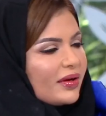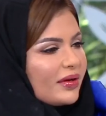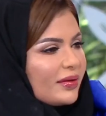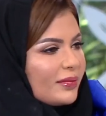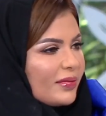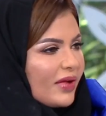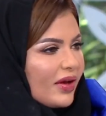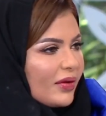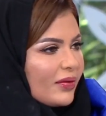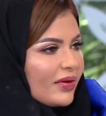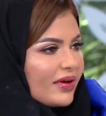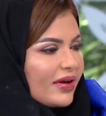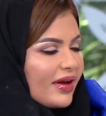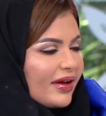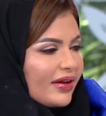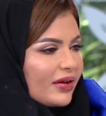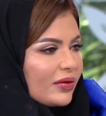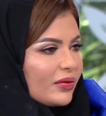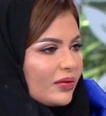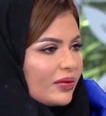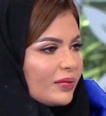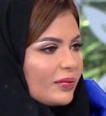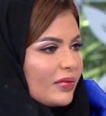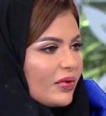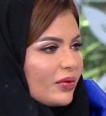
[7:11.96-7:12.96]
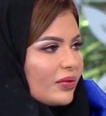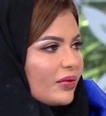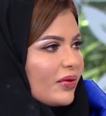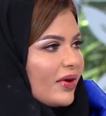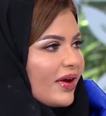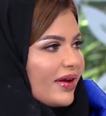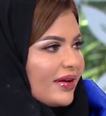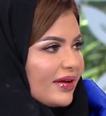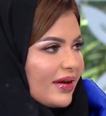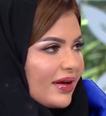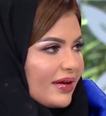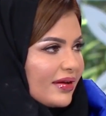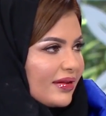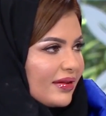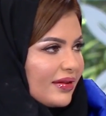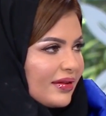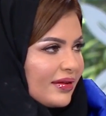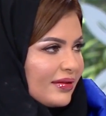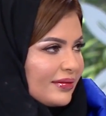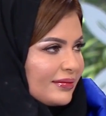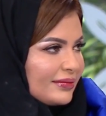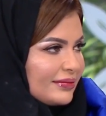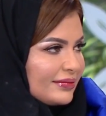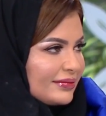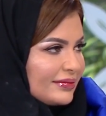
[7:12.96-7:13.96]
المحور راح يكون موضوع الارض
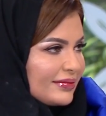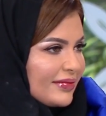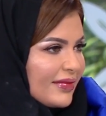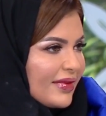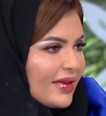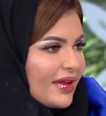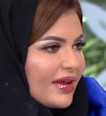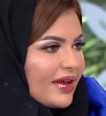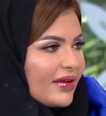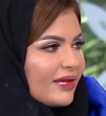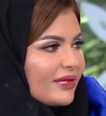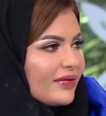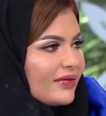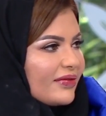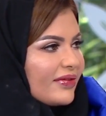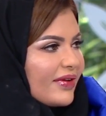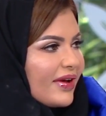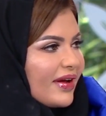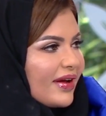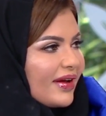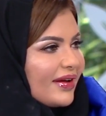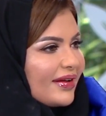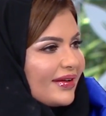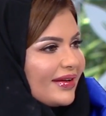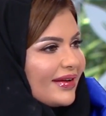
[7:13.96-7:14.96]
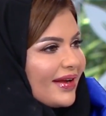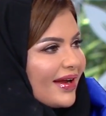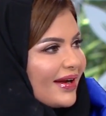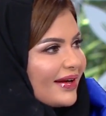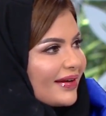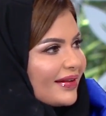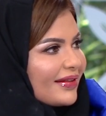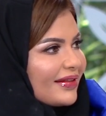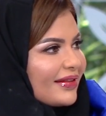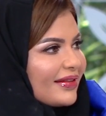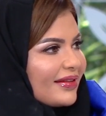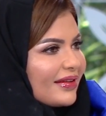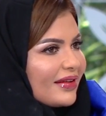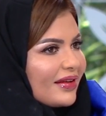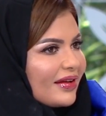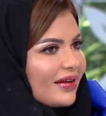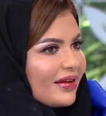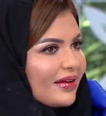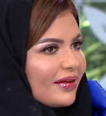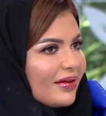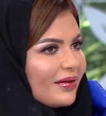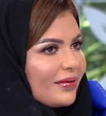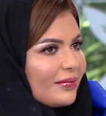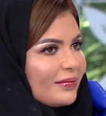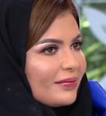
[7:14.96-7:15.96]
فالارض
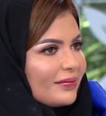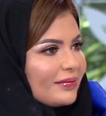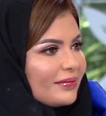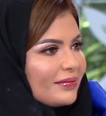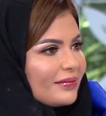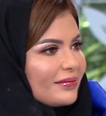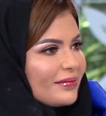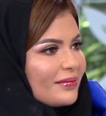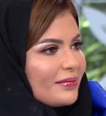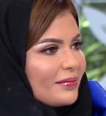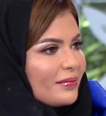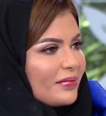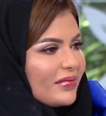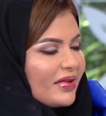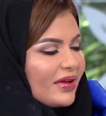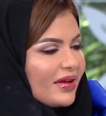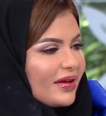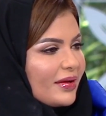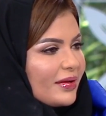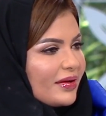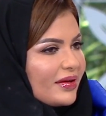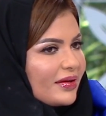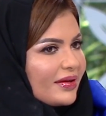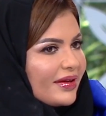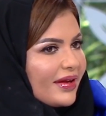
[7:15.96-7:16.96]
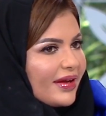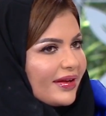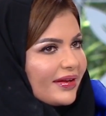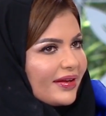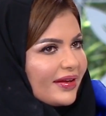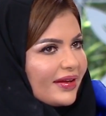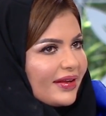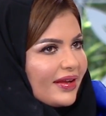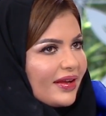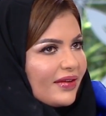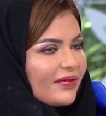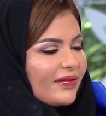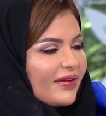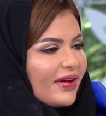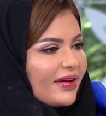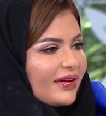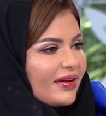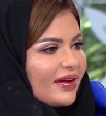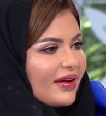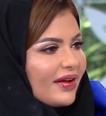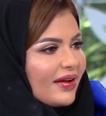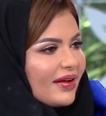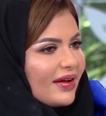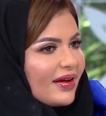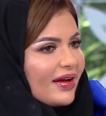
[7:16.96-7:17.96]
يعني كيف
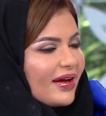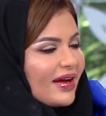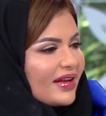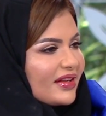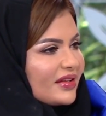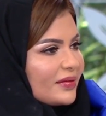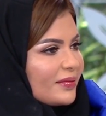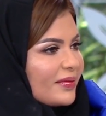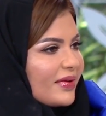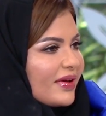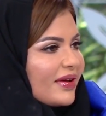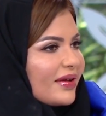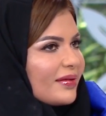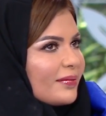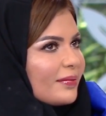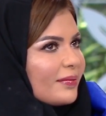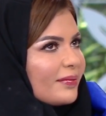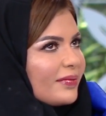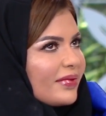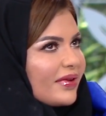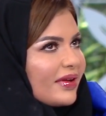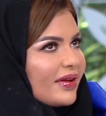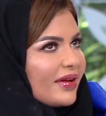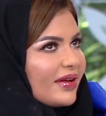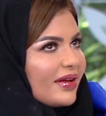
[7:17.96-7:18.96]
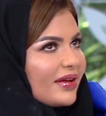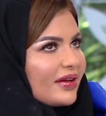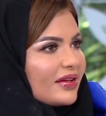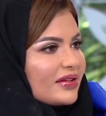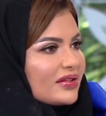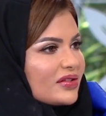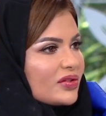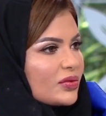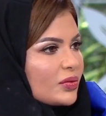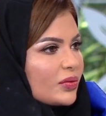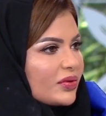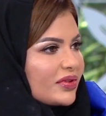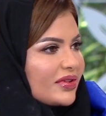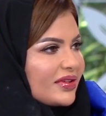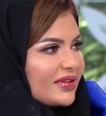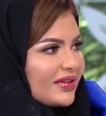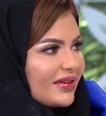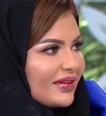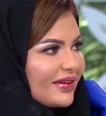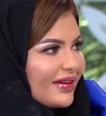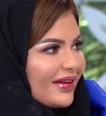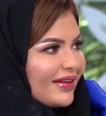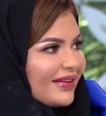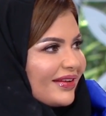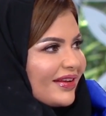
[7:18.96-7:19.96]
انا اقدمه
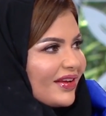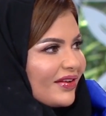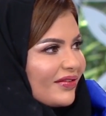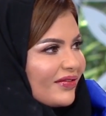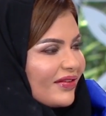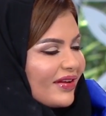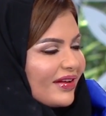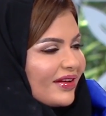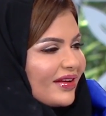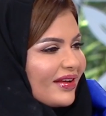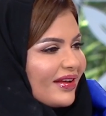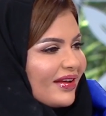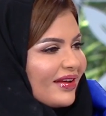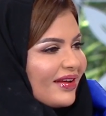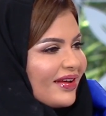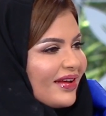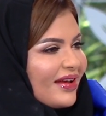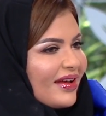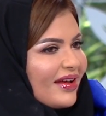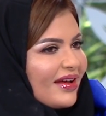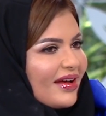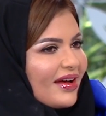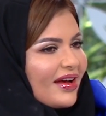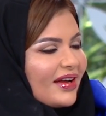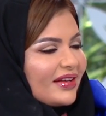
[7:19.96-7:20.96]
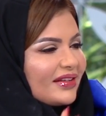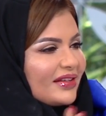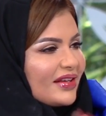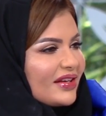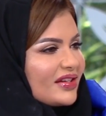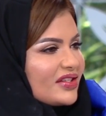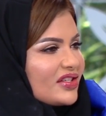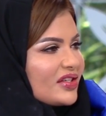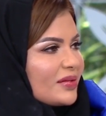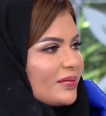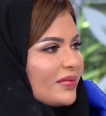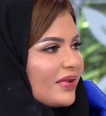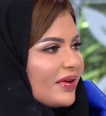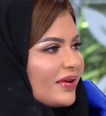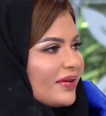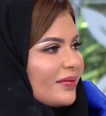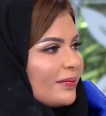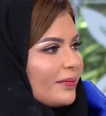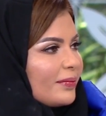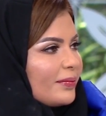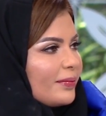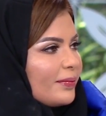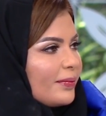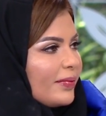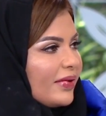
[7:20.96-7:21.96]
بصورتي يعني كيف انا اترجمه
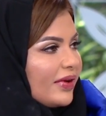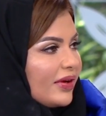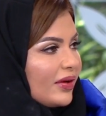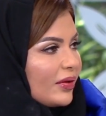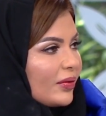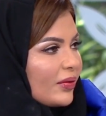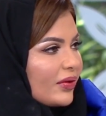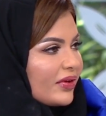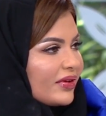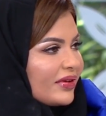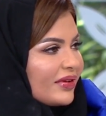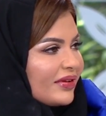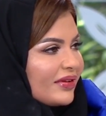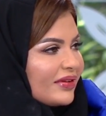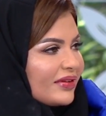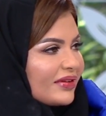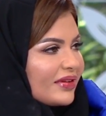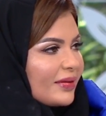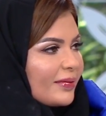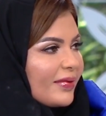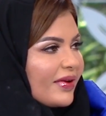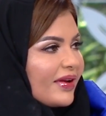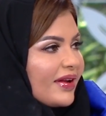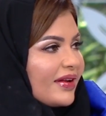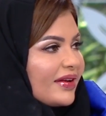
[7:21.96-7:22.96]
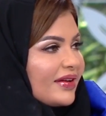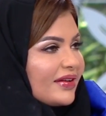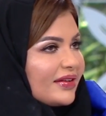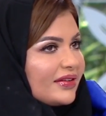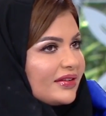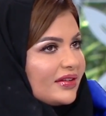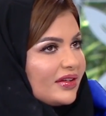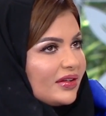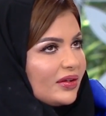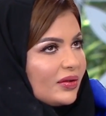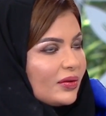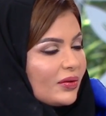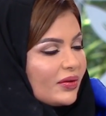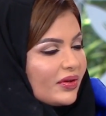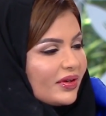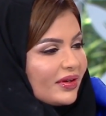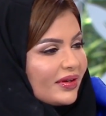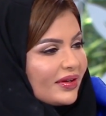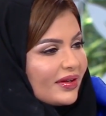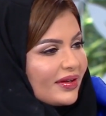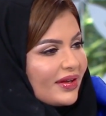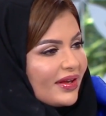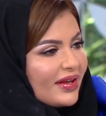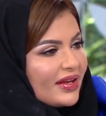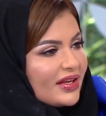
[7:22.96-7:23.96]
باللون طبعا انا عندي اللون
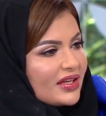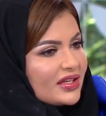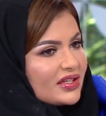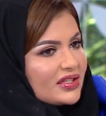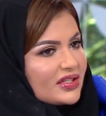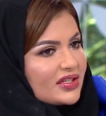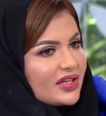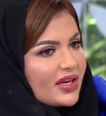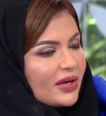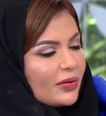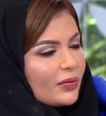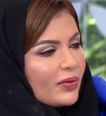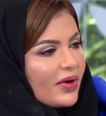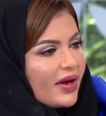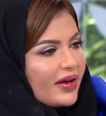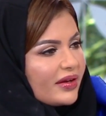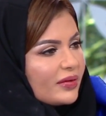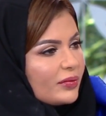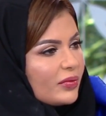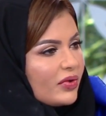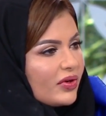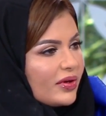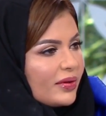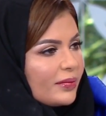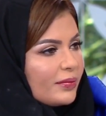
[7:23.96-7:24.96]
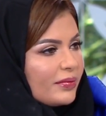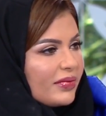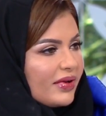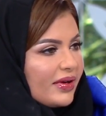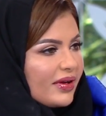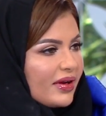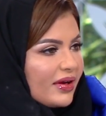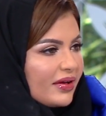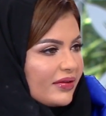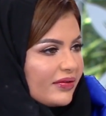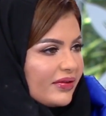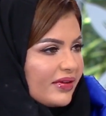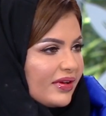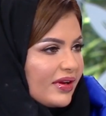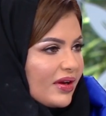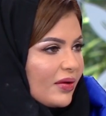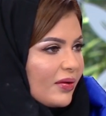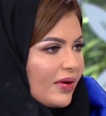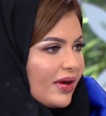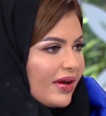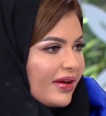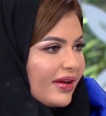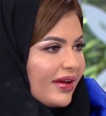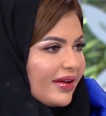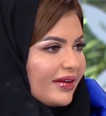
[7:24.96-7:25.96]
شيء وايد مهم في
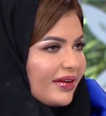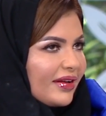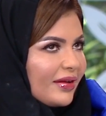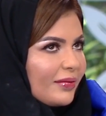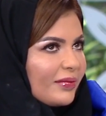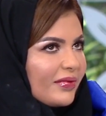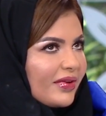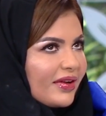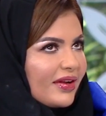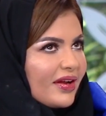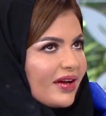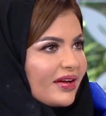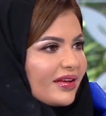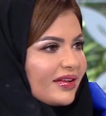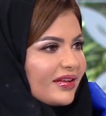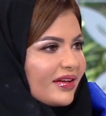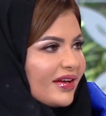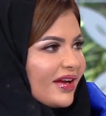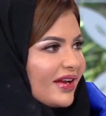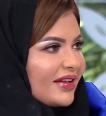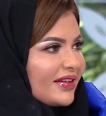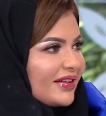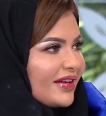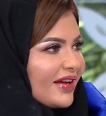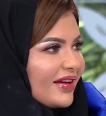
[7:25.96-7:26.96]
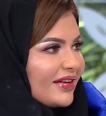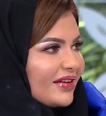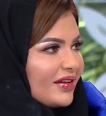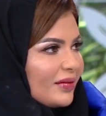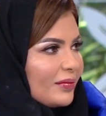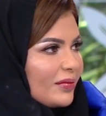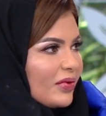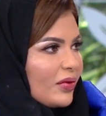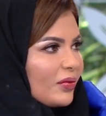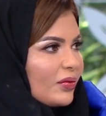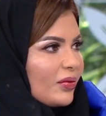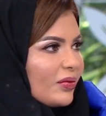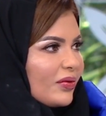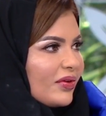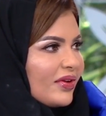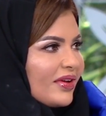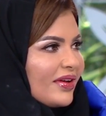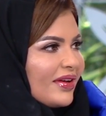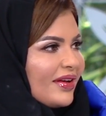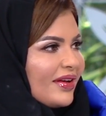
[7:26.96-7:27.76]
اللوحه يعني يمكن اكثر حتى عن الموضوع